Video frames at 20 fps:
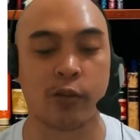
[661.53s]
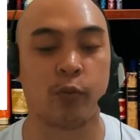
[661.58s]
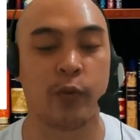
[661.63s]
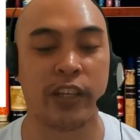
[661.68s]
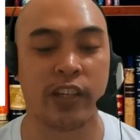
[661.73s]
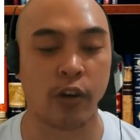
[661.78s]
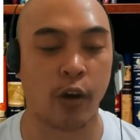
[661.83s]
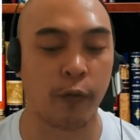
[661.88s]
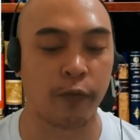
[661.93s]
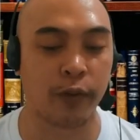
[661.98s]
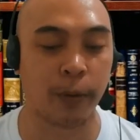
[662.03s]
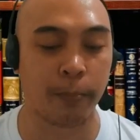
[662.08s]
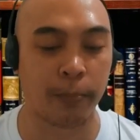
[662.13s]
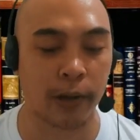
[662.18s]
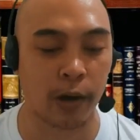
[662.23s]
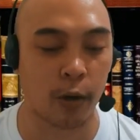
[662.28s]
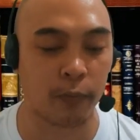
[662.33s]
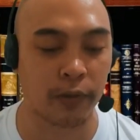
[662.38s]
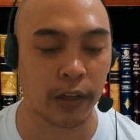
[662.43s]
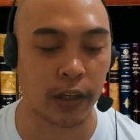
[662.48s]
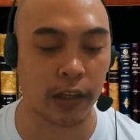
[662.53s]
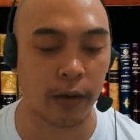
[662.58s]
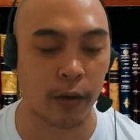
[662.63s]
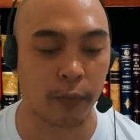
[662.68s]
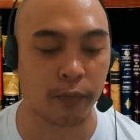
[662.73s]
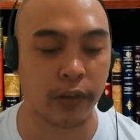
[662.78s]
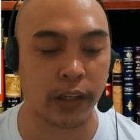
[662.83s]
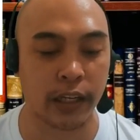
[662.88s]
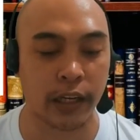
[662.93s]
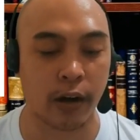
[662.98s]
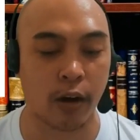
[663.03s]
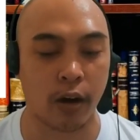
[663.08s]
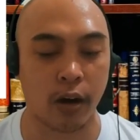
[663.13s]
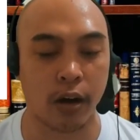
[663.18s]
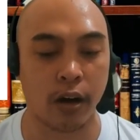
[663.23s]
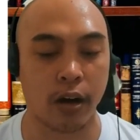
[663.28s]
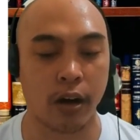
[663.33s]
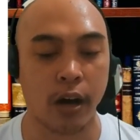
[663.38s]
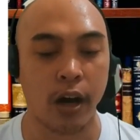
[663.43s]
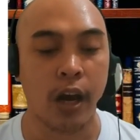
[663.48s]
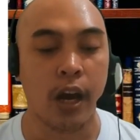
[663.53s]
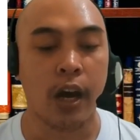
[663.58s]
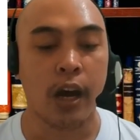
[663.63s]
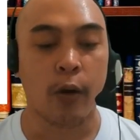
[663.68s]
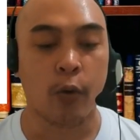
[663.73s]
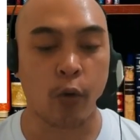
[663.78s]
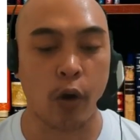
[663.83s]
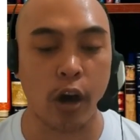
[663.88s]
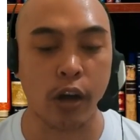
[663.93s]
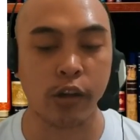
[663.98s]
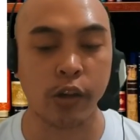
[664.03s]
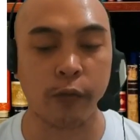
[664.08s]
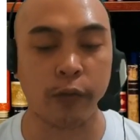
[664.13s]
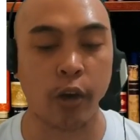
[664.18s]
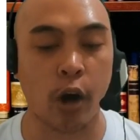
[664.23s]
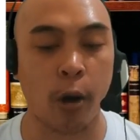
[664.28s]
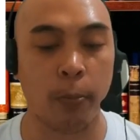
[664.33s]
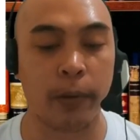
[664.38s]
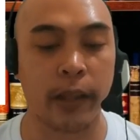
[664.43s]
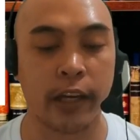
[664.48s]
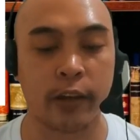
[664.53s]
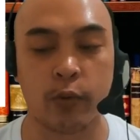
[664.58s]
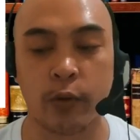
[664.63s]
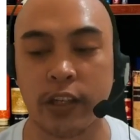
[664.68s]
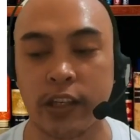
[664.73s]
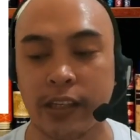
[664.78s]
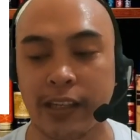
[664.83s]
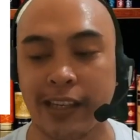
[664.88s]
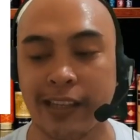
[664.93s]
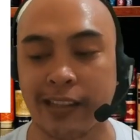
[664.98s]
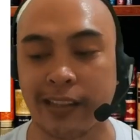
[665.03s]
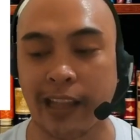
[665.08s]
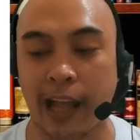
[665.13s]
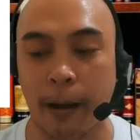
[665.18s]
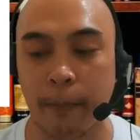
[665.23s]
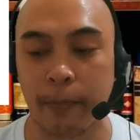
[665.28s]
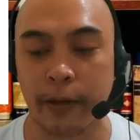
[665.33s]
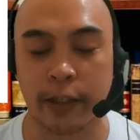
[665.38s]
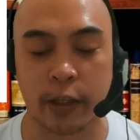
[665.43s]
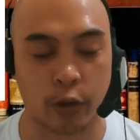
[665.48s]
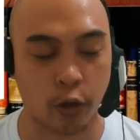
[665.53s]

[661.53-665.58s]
which of the of the of the uh, cost of the obligation which is established.